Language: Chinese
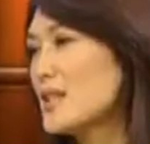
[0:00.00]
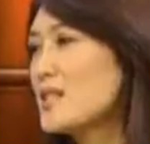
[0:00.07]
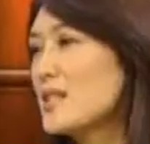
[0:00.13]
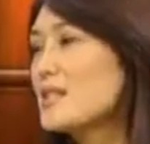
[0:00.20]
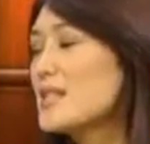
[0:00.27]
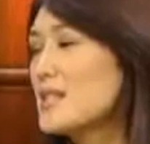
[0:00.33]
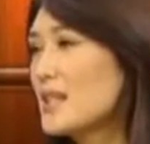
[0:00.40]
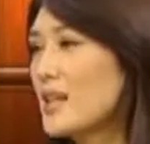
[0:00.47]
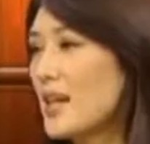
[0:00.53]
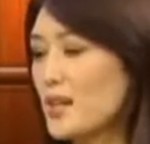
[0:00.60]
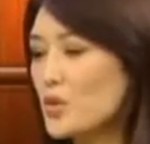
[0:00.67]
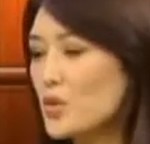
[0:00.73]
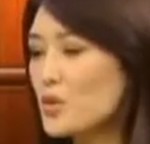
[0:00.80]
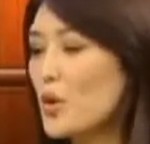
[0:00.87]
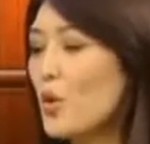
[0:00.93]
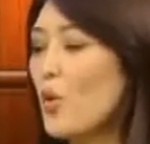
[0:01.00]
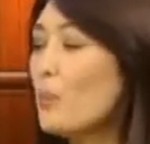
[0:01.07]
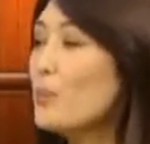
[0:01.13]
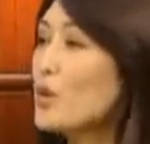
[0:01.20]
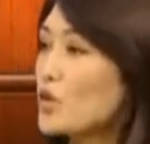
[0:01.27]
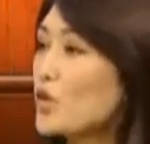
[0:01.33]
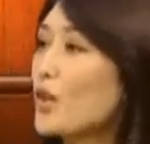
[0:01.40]
的人生经验，就是说，
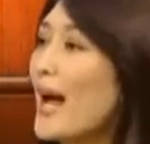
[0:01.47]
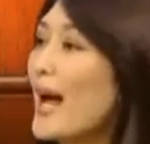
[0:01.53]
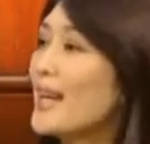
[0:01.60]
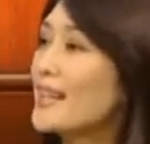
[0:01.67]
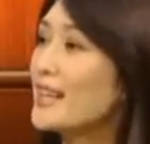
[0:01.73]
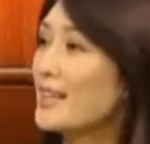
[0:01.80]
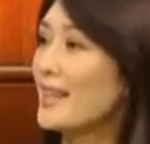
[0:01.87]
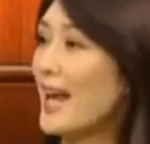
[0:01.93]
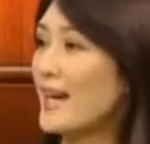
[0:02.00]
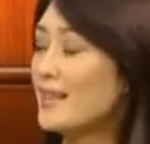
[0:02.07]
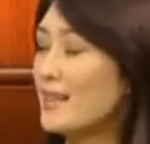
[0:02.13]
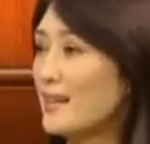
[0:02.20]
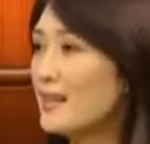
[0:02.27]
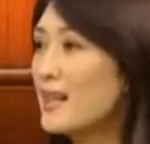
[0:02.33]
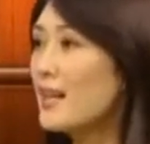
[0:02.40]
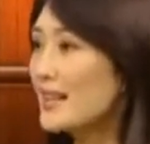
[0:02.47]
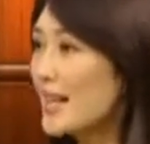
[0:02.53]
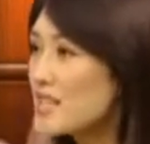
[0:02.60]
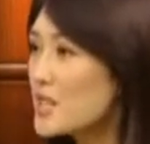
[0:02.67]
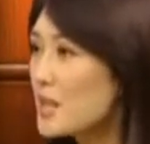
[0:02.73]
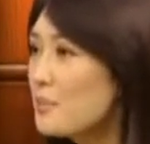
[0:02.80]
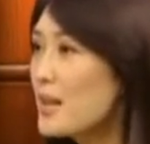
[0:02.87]
我们有时候看一个男人，
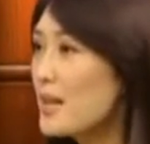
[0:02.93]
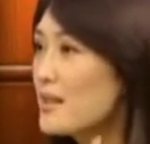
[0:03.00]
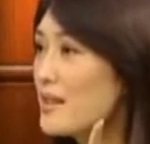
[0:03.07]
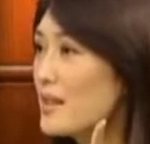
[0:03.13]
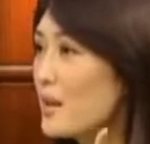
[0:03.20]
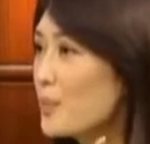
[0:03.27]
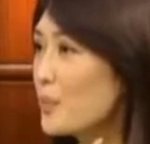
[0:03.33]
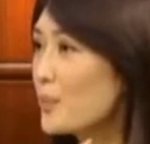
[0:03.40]
他身边，